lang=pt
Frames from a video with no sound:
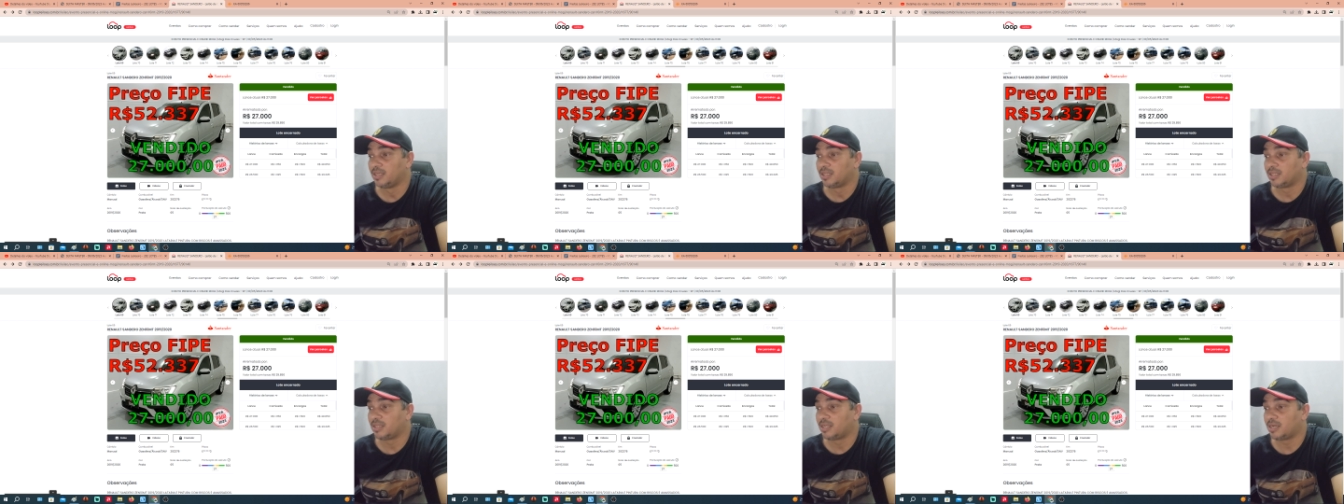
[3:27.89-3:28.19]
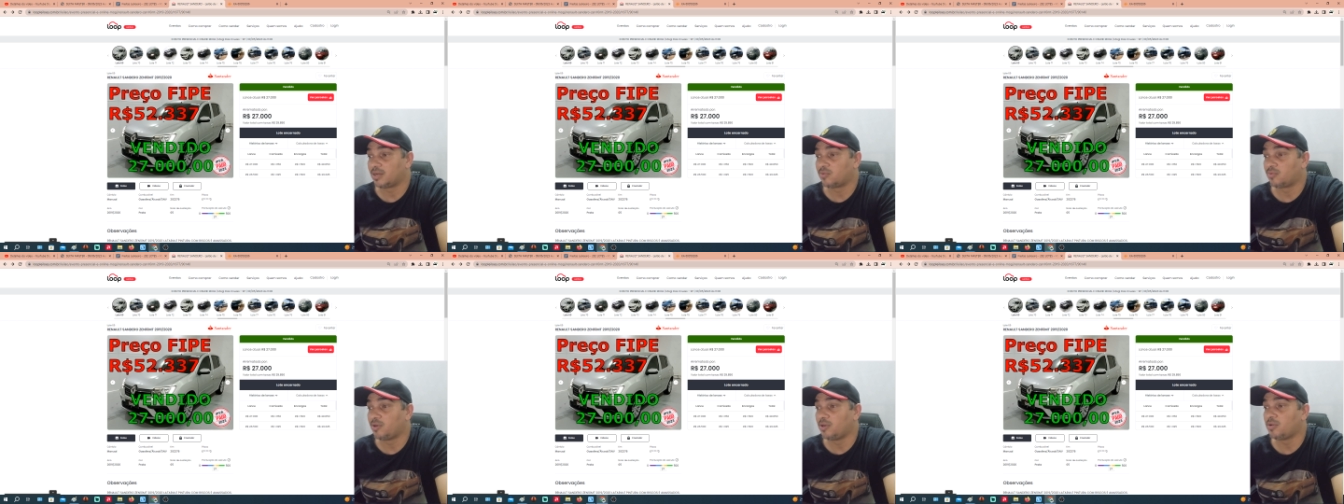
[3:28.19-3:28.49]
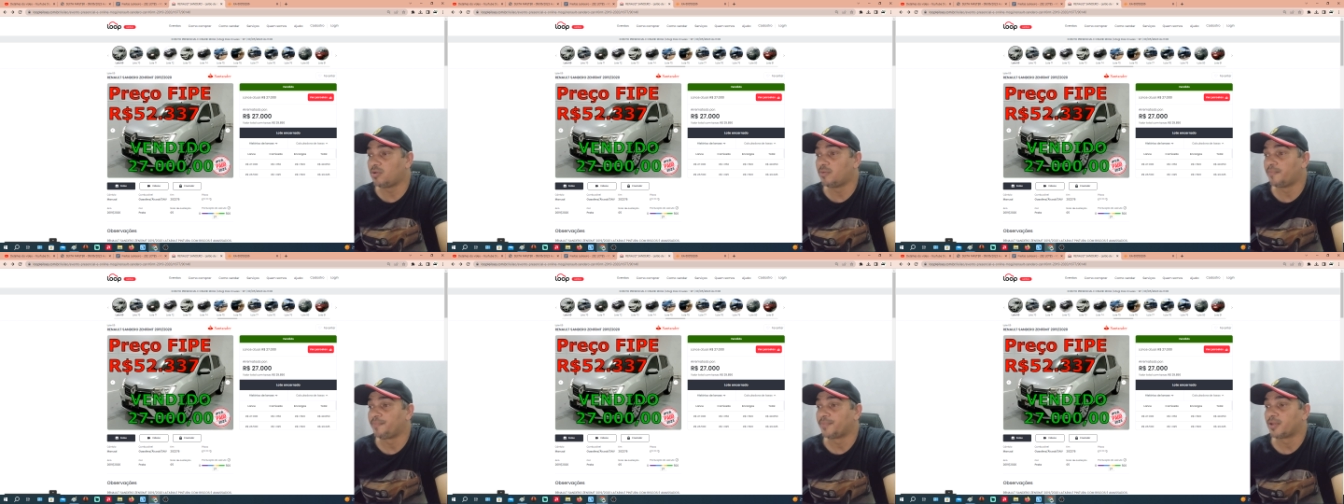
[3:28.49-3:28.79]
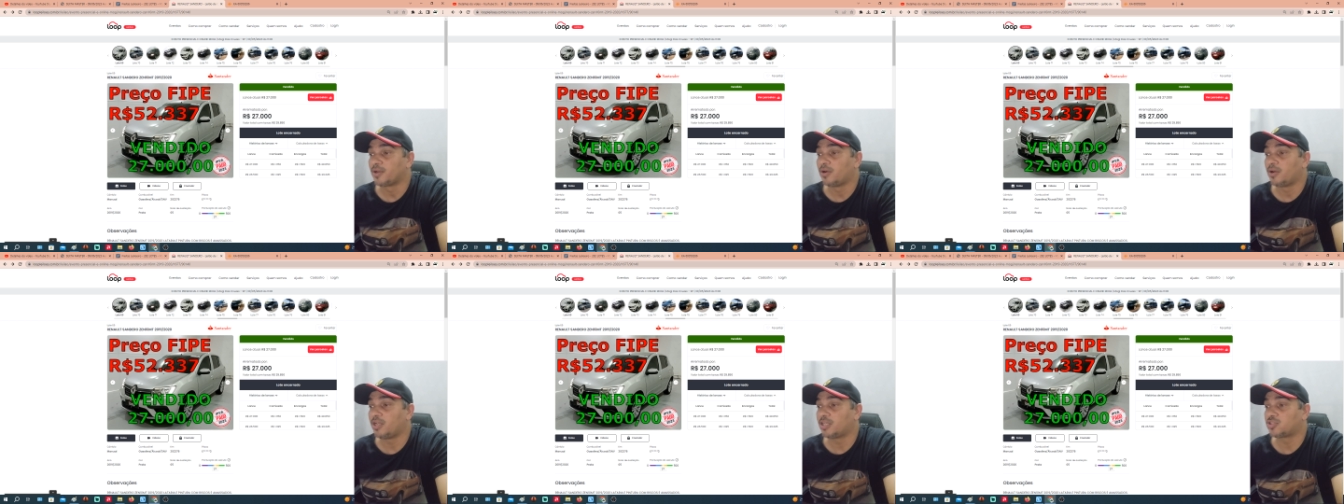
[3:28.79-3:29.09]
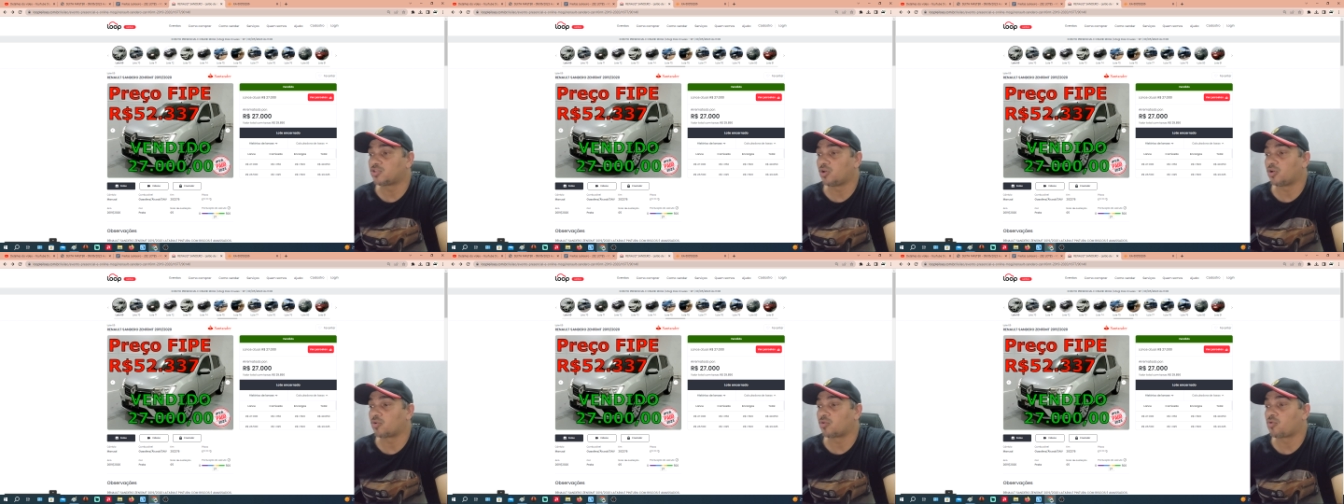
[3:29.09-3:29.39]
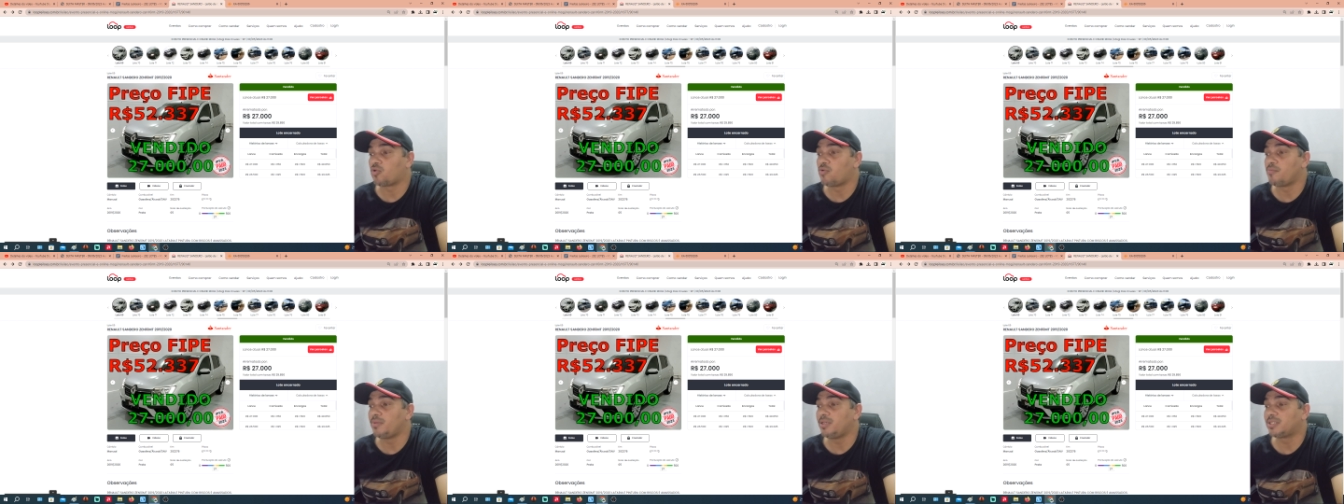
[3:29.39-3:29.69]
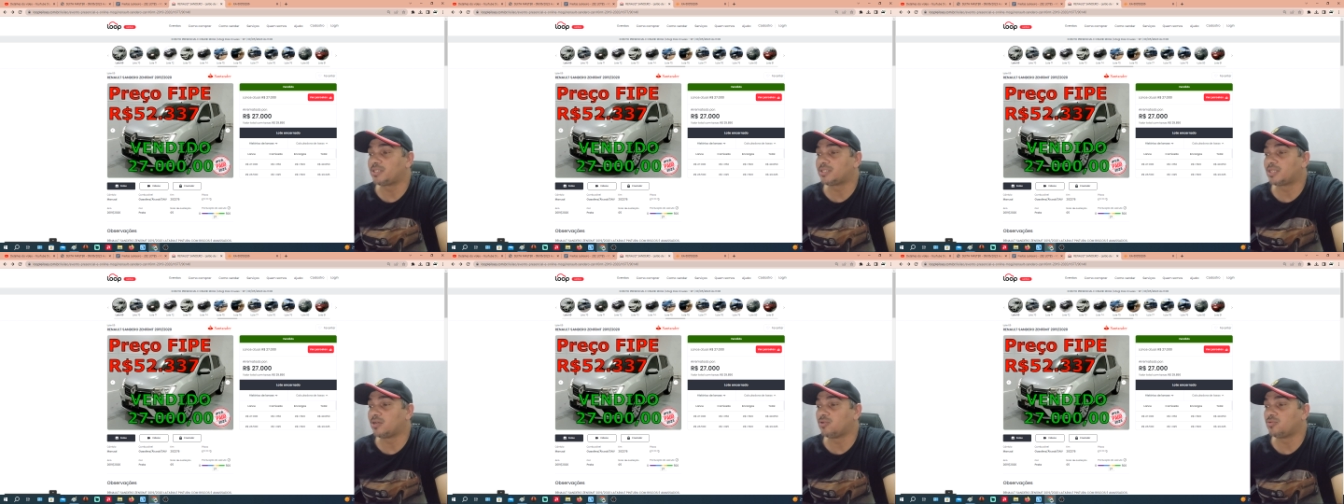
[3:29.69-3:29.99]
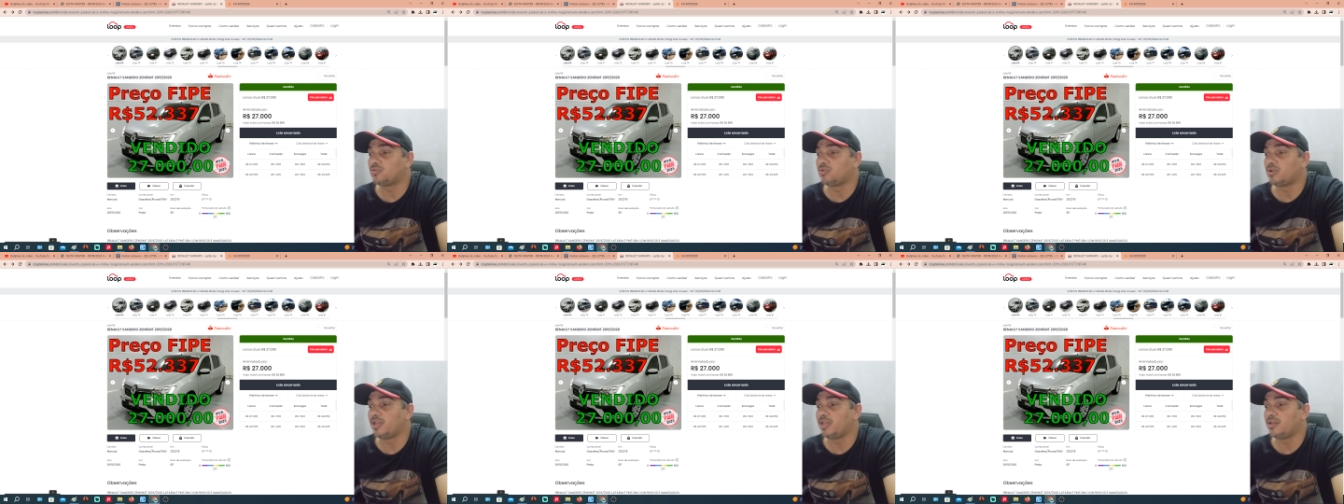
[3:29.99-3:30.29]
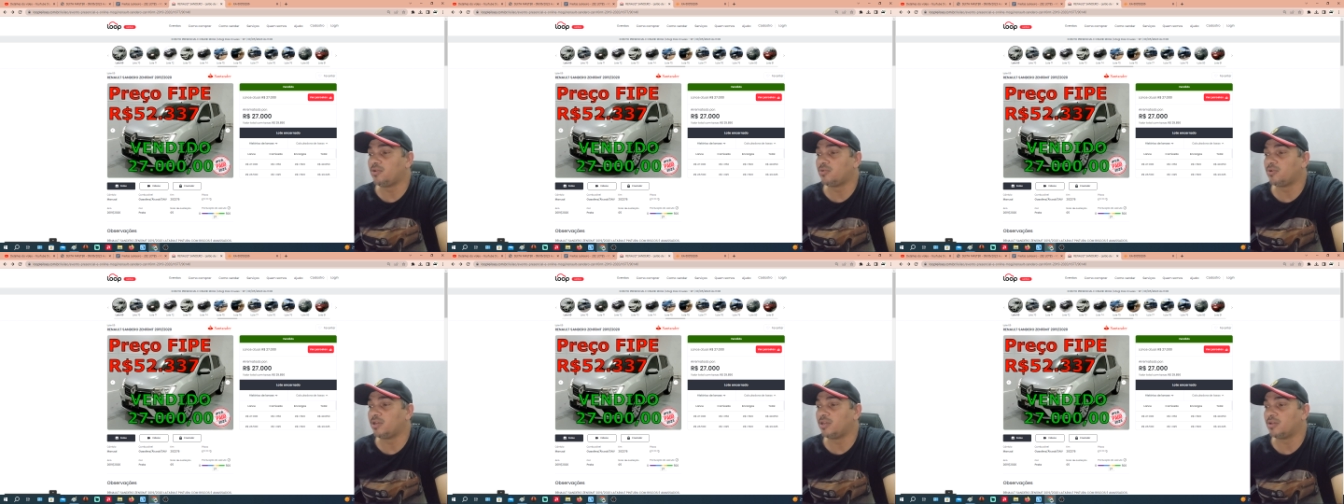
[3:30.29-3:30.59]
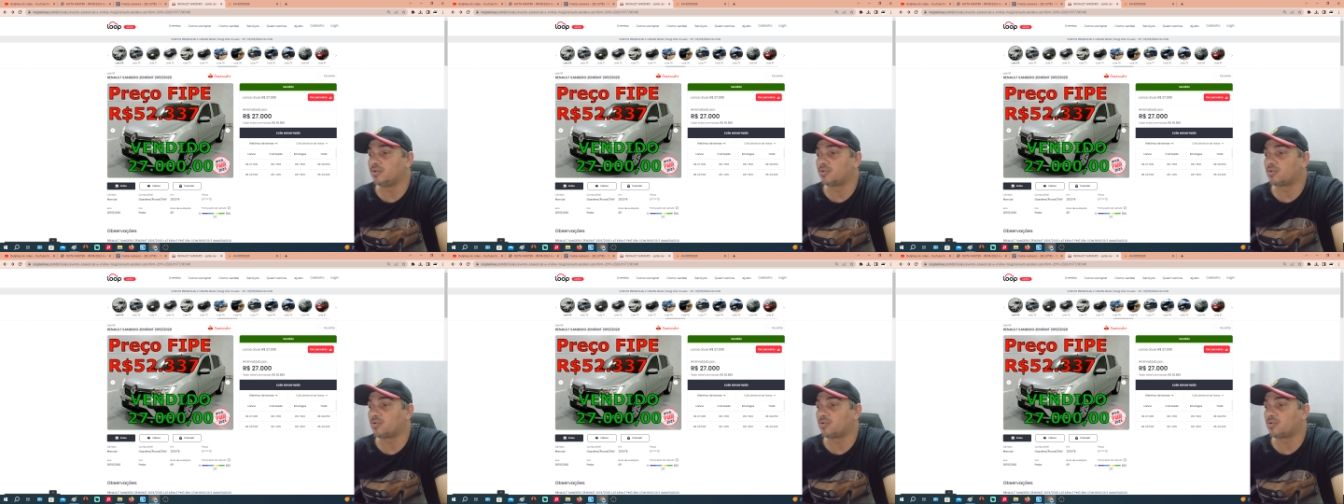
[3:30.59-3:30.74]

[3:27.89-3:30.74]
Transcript: Tranquilo? Olha só, comissão do leiloeiro.